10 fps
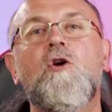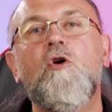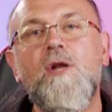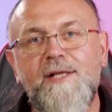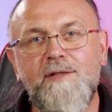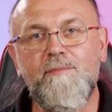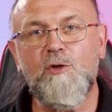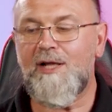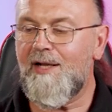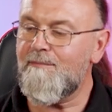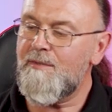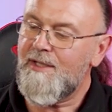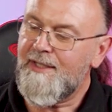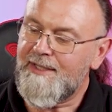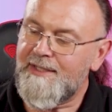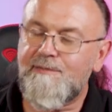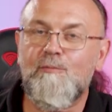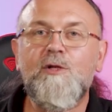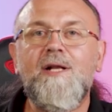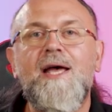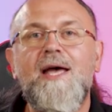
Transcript: Kolejnym modelem jest model